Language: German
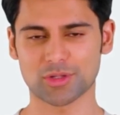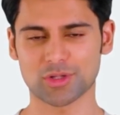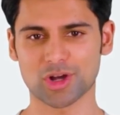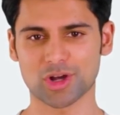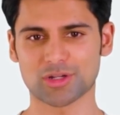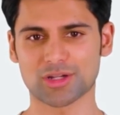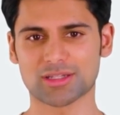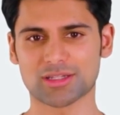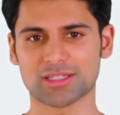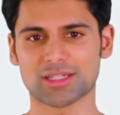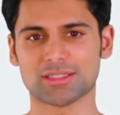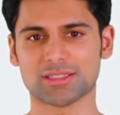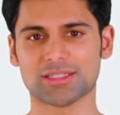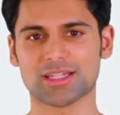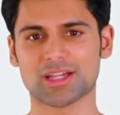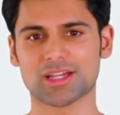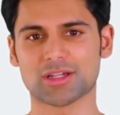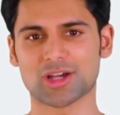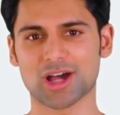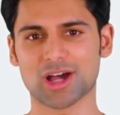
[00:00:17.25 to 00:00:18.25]
Doch das ist
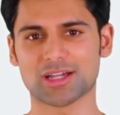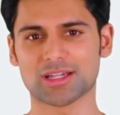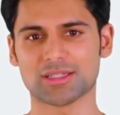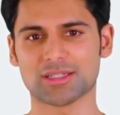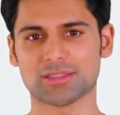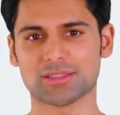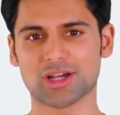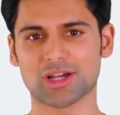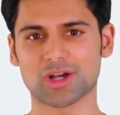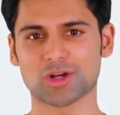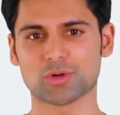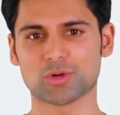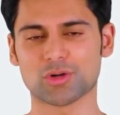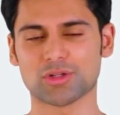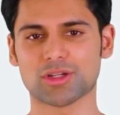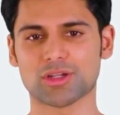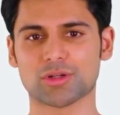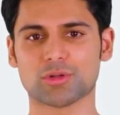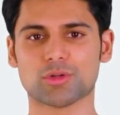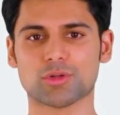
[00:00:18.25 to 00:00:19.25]
nicht alles.
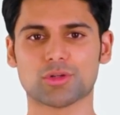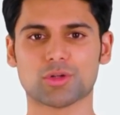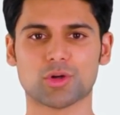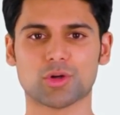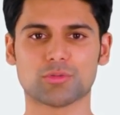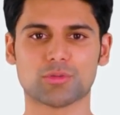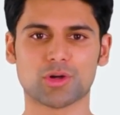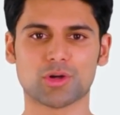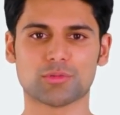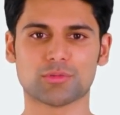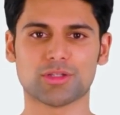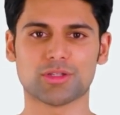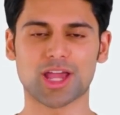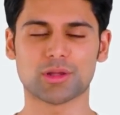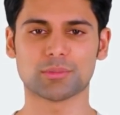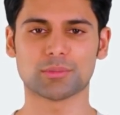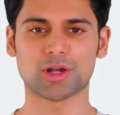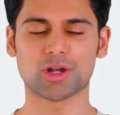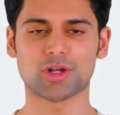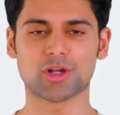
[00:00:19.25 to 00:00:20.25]
Durch die Nutzung von
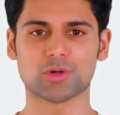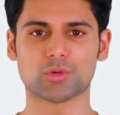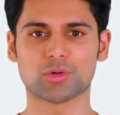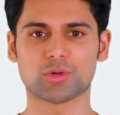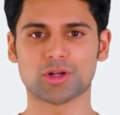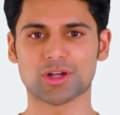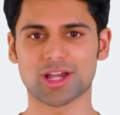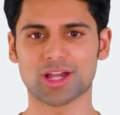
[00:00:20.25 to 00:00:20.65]
FlameQ